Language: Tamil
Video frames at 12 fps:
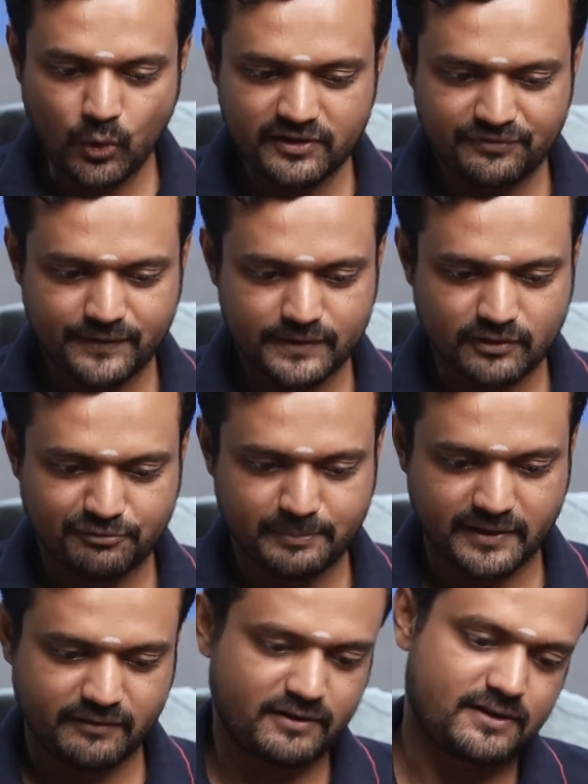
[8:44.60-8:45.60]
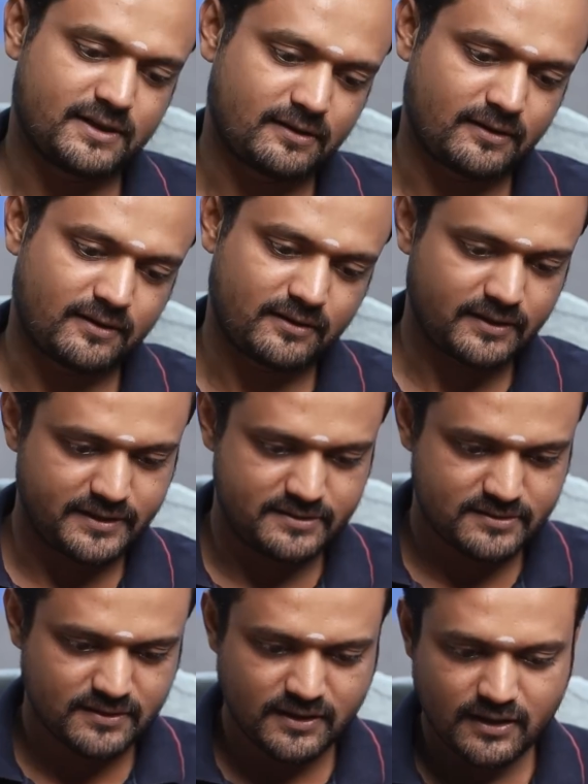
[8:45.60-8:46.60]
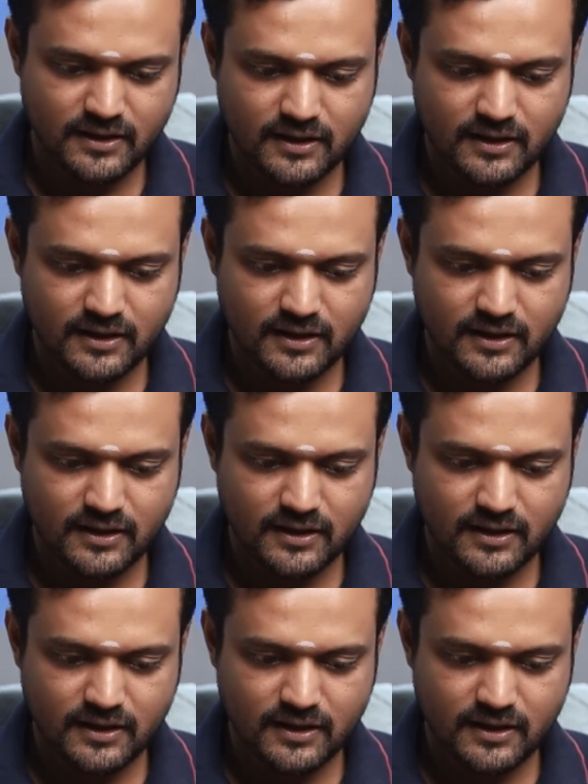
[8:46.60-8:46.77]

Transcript: ஹோலி ஃபீட் ஆஃப் பிரிவா அடாடாடா நைஸ்